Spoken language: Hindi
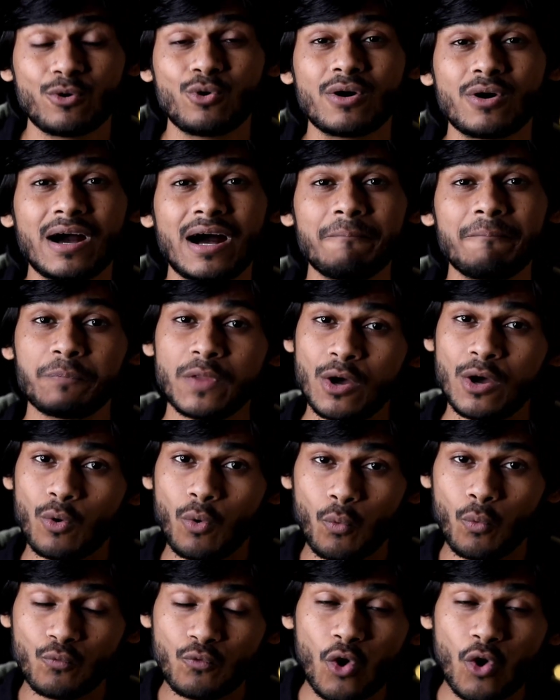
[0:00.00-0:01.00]
होगा
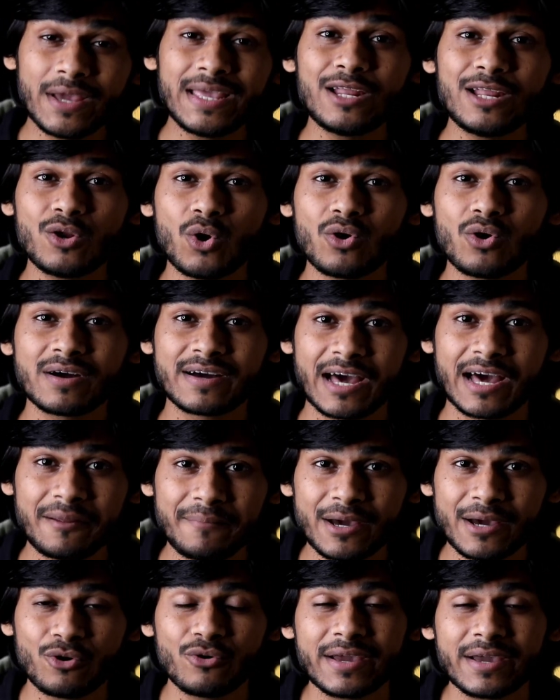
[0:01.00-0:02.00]
वही लोग
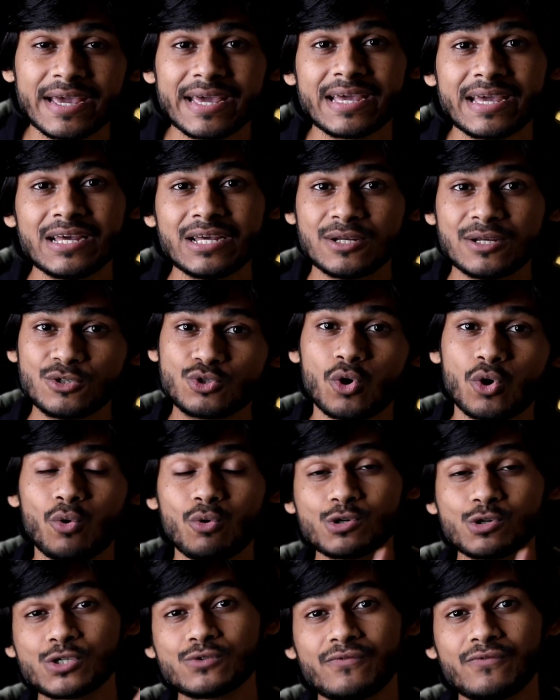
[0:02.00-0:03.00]
घर में होंगे जो
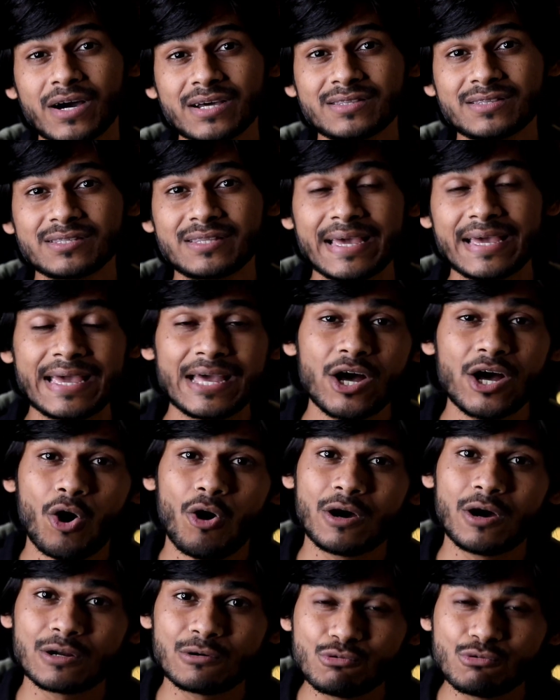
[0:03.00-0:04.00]
उस वक्त थे
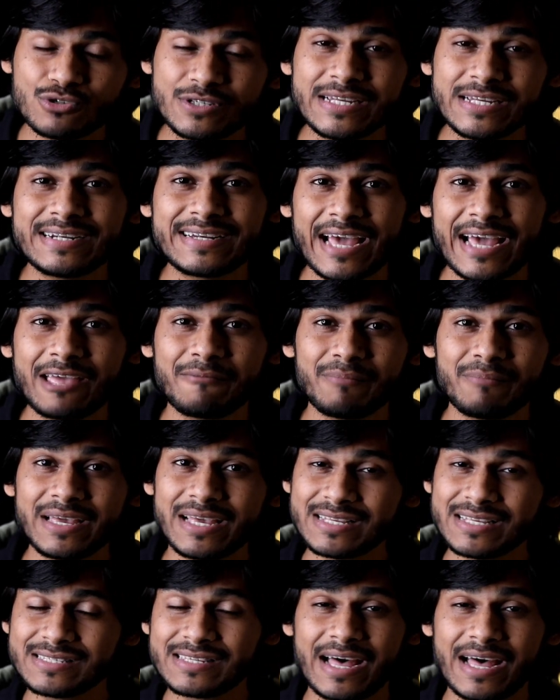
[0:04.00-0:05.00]
और उसी टाइम में
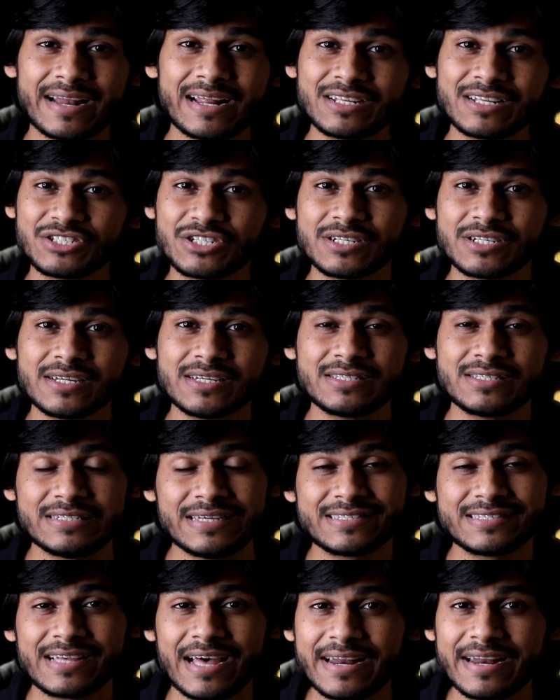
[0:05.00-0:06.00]
ये सारा चीज
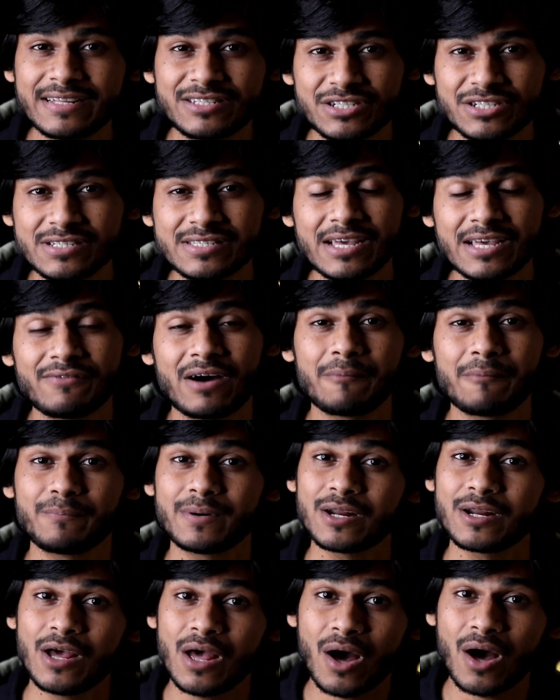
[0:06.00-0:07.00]
ये सारी चीजें वहां
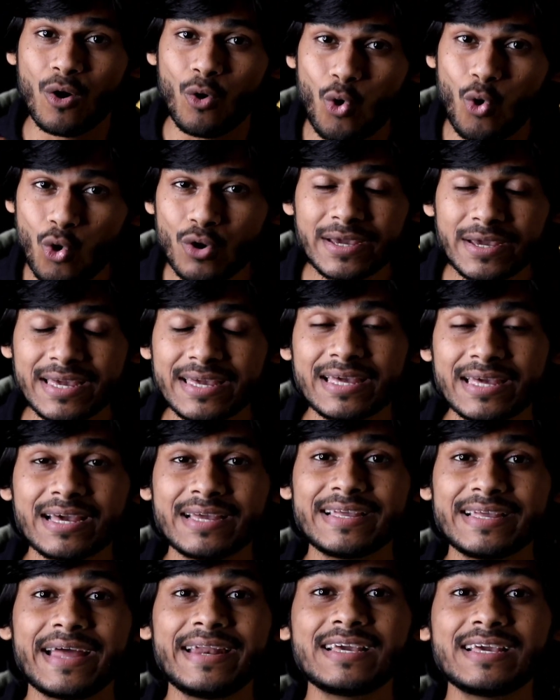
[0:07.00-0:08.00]
पर होगी
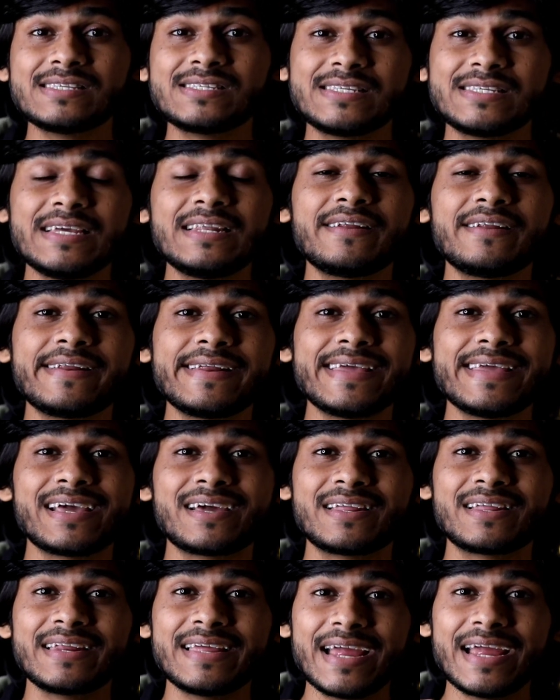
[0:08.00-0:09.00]
यानी कि सीन
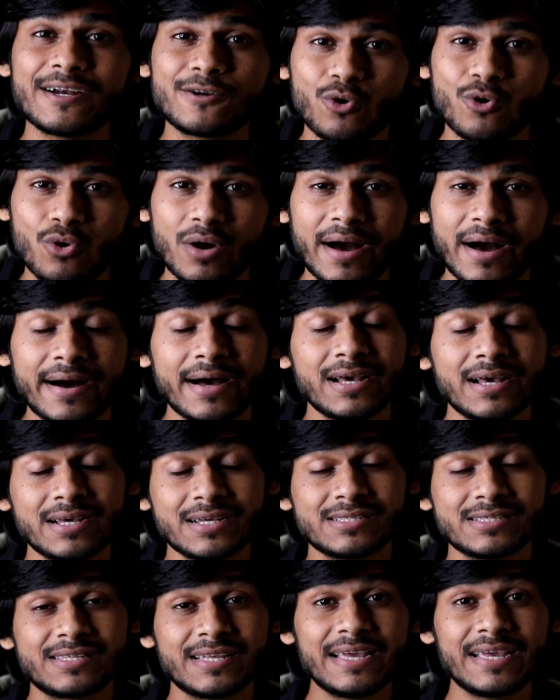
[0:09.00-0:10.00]
रिक्रिएट होगा
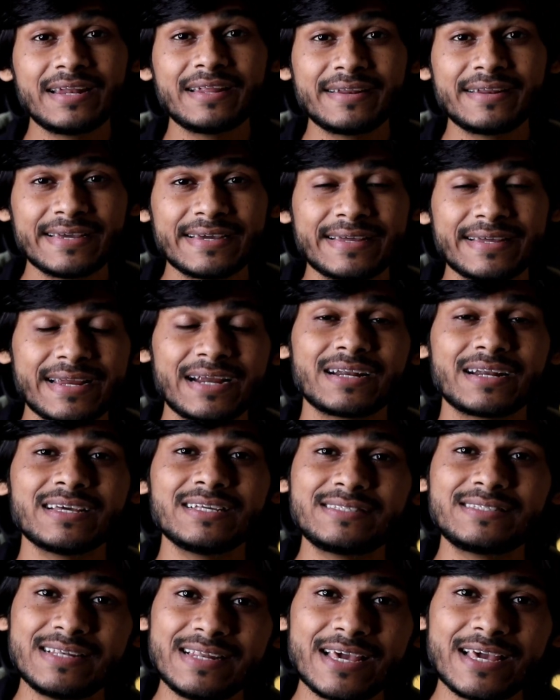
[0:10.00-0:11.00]
सीन रिक्रिएट
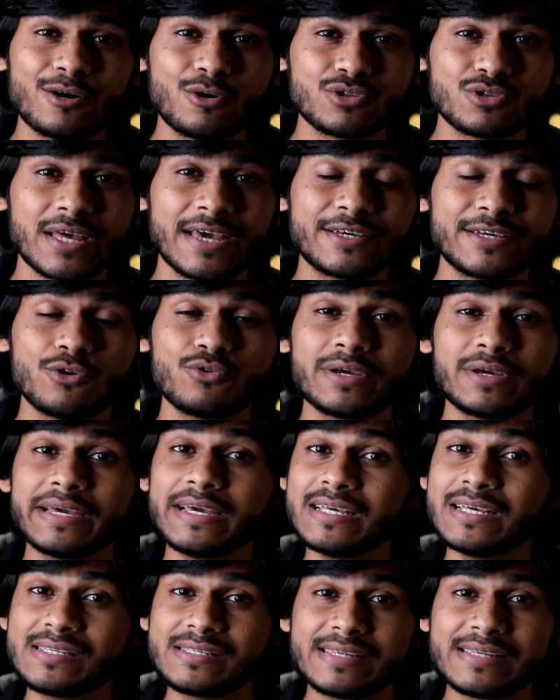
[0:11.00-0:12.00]
इसलिए होता है क्योंकि
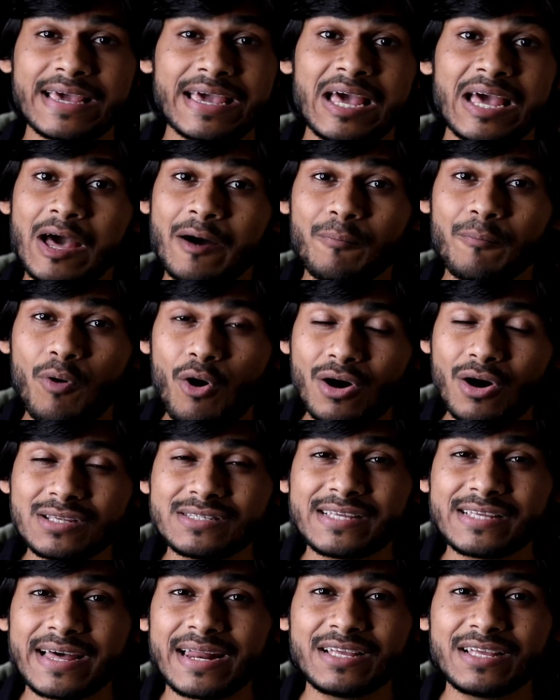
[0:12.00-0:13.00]
इससे
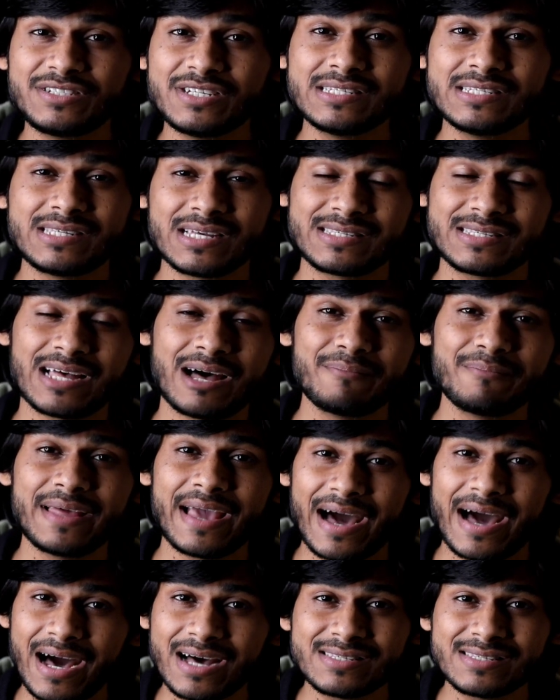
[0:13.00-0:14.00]
बहुत सारी चीजें
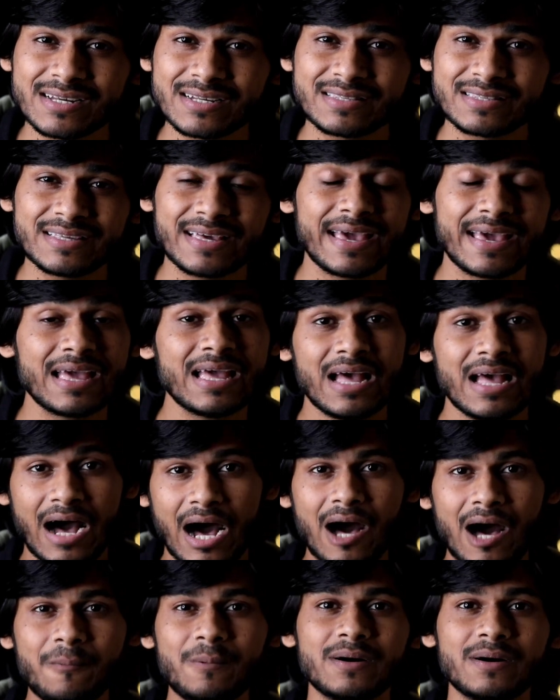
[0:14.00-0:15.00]
सामने आ सकती है
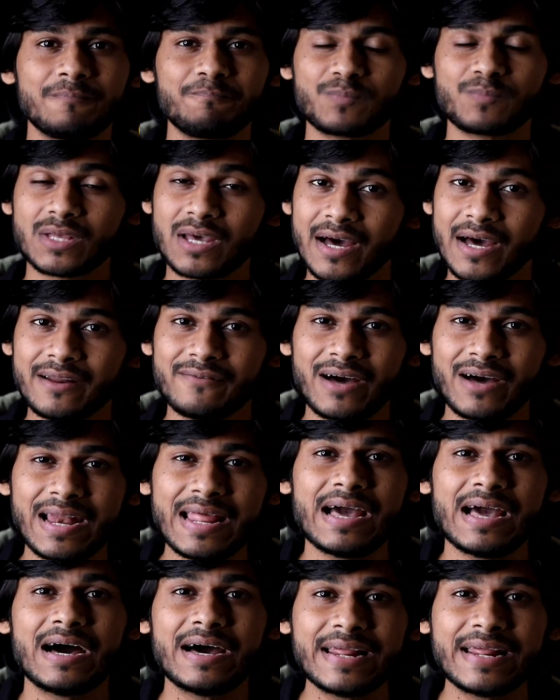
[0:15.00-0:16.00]
अब घर
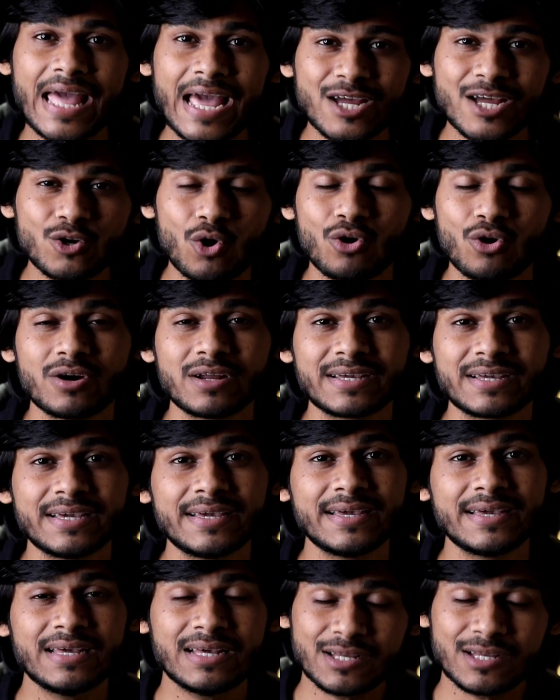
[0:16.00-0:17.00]
वाले हर एक नौकर
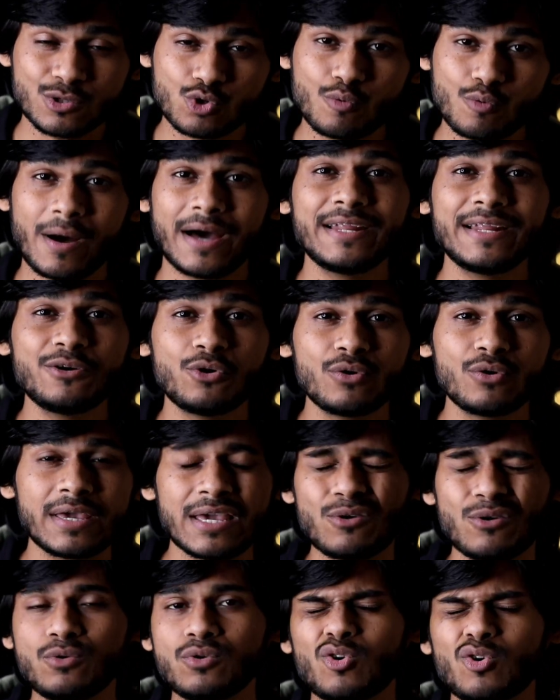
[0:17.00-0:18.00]
की जुबानी
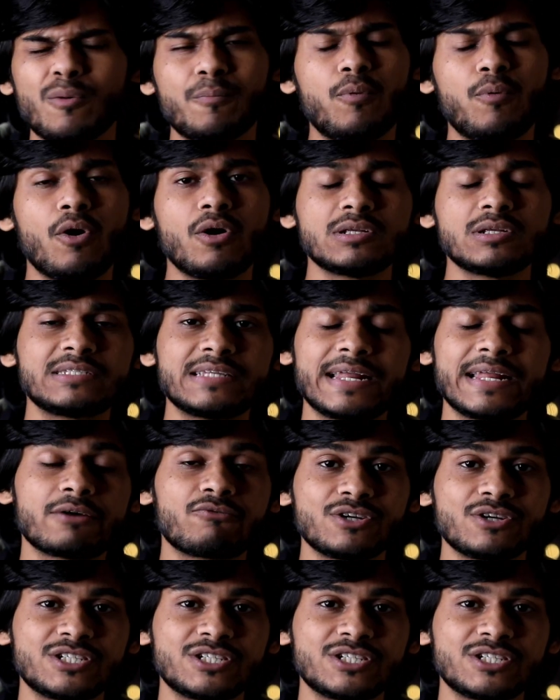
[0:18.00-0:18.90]
होगी उनको बहुत सारे